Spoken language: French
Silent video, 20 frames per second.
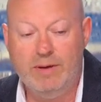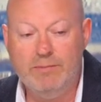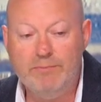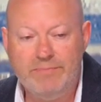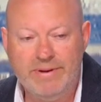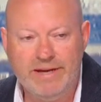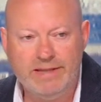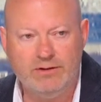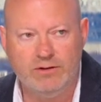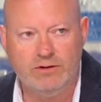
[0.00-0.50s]

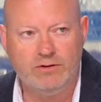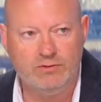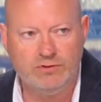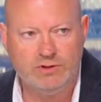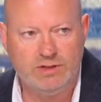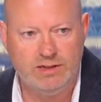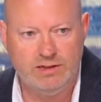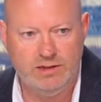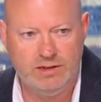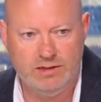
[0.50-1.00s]
même peine
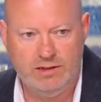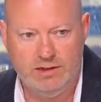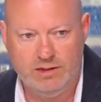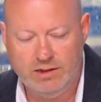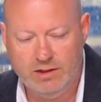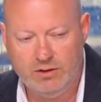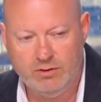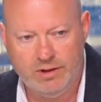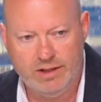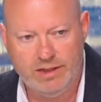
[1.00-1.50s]
quand il y a des, des,
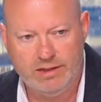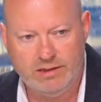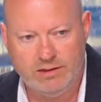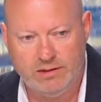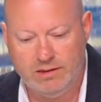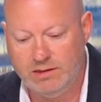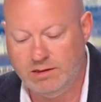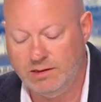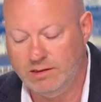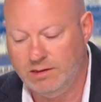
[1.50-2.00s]
des collègues
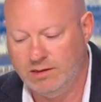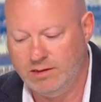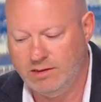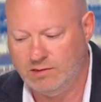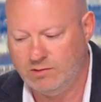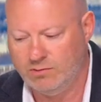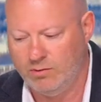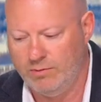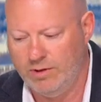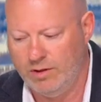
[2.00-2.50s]
qui, qui,
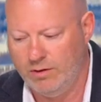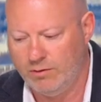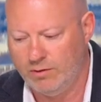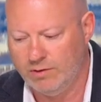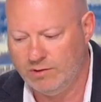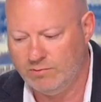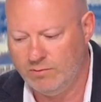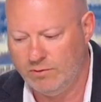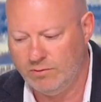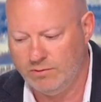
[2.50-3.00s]
qui, sont
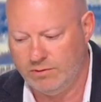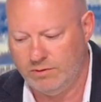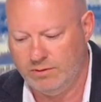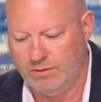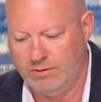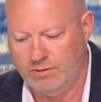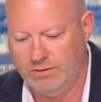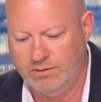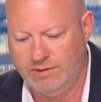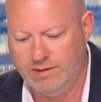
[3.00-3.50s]
malheureusement
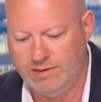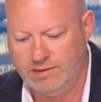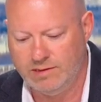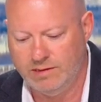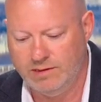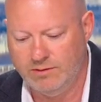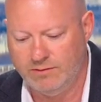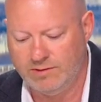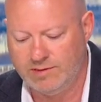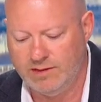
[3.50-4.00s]

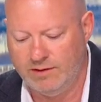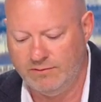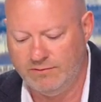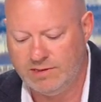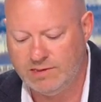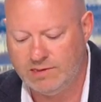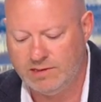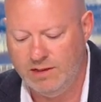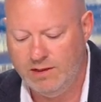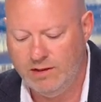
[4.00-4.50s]
décédés en
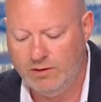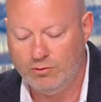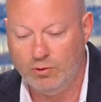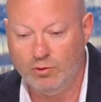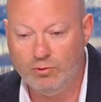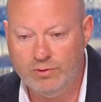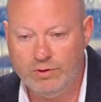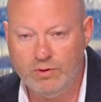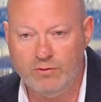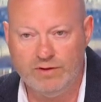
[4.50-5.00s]
service.
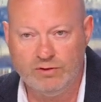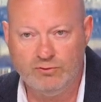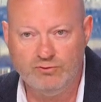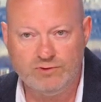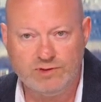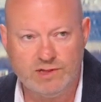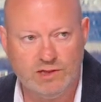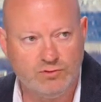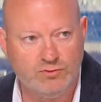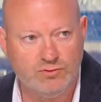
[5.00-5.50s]
Donc oui, on va
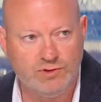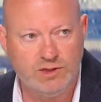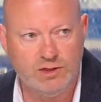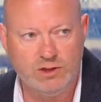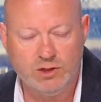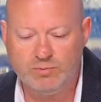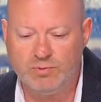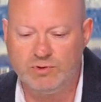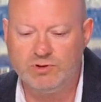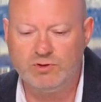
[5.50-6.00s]
tous
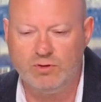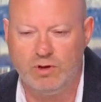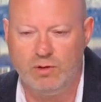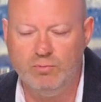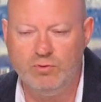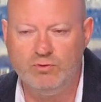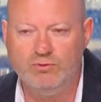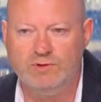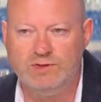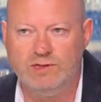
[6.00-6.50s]
s'associer. Je pense qu'il y aura
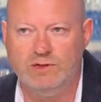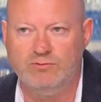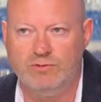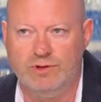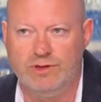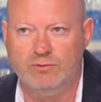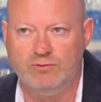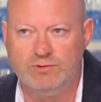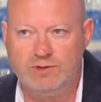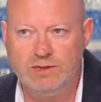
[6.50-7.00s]
beaucoup de
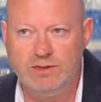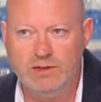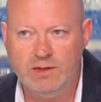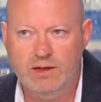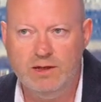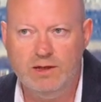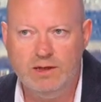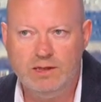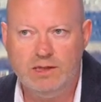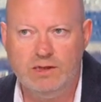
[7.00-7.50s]
citoyens aussi
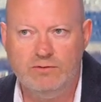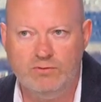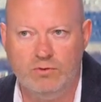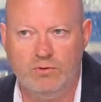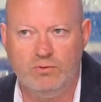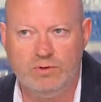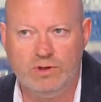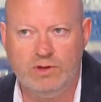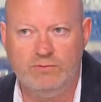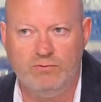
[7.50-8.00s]
qui
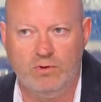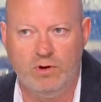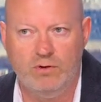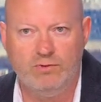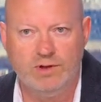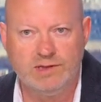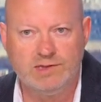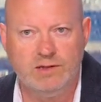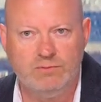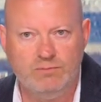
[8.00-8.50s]
vont qui vont
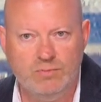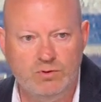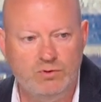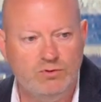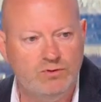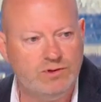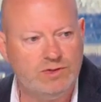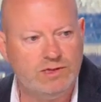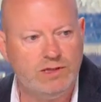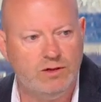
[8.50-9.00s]
avoir cette
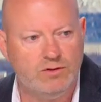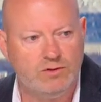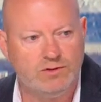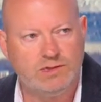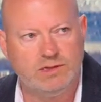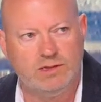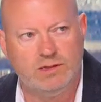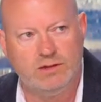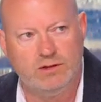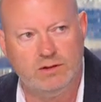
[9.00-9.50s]
minute de
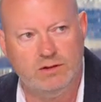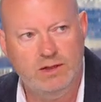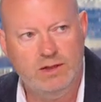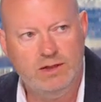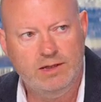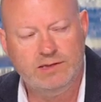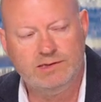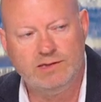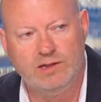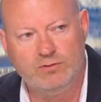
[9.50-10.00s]
silence et,
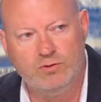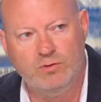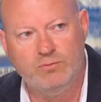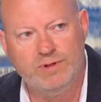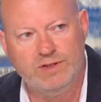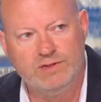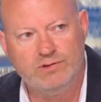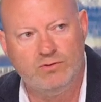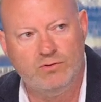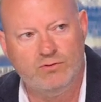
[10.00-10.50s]
et cette
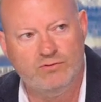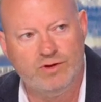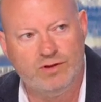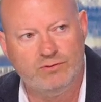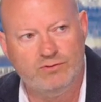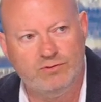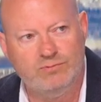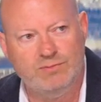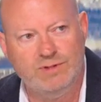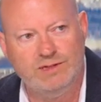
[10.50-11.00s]
compassion envers
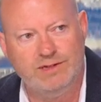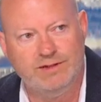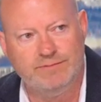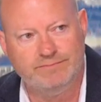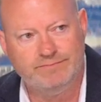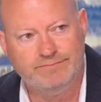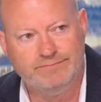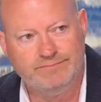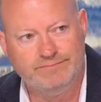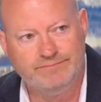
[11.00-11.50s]
notre métier.
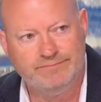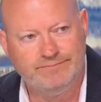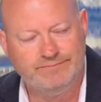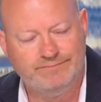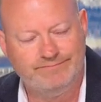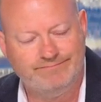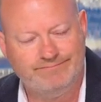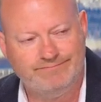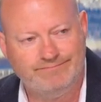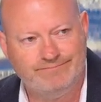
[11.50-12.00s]

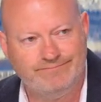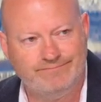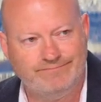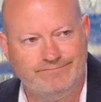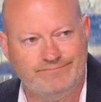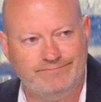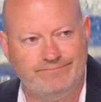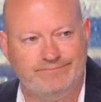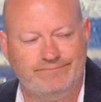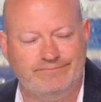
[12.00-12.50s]
Merci beaucoup,
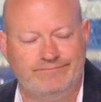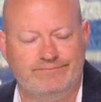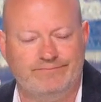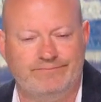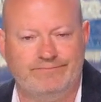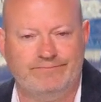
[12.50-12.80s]
Jean-Christophe